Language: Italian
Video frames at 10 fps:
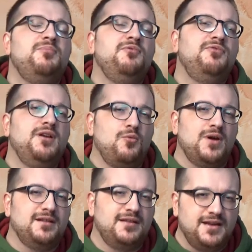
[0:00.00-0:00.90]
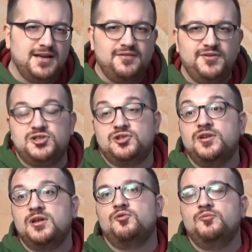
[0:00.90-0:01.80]
è più frequente nella
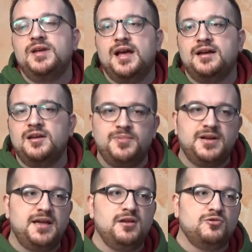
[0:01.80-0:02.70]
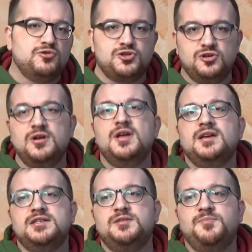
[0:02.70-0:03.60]
versione Ruby, anche perché il rosso
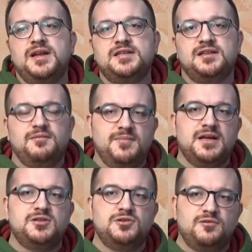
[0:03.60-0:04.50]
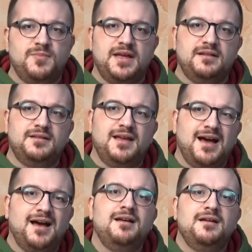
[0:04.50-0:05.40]
si presta maggiormente
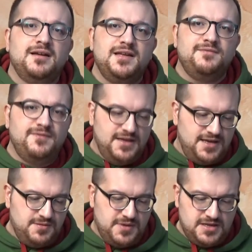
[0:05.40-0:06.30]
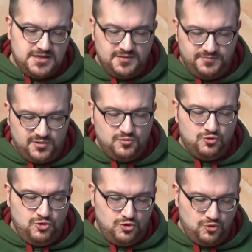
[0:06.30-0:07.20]
a invecchiamenti più
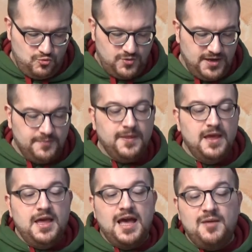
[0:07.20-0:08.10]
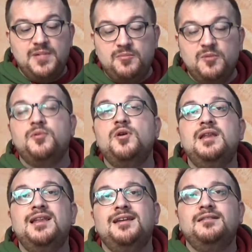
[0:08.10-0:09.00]
lunghi. Abbiamo poi
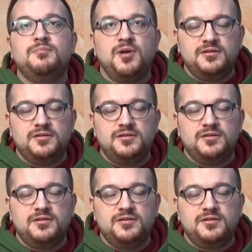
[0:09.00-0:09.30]
il Late